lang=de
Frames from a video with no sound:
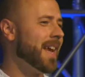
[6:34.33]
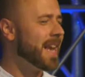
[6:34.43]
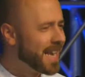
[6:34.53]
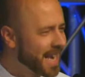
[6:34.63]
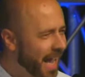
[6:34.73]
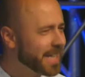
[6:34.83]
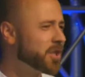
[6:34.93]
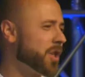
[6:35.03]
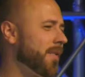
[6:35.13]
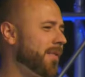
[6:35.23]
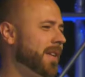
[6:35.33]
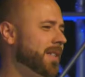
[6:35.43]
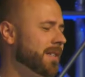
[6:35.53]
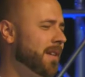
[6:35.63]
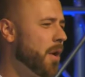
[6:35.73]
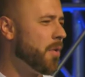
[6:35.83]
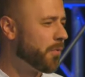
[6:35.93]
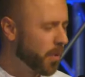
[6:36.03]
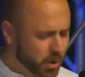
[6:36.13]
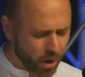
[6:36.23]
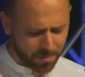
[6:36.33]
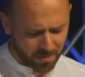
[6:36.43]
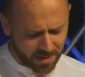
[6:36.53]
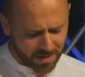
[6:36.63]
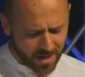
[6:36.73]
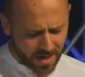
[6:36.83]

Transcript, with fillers: leidenschaftlichen, vollkommenen,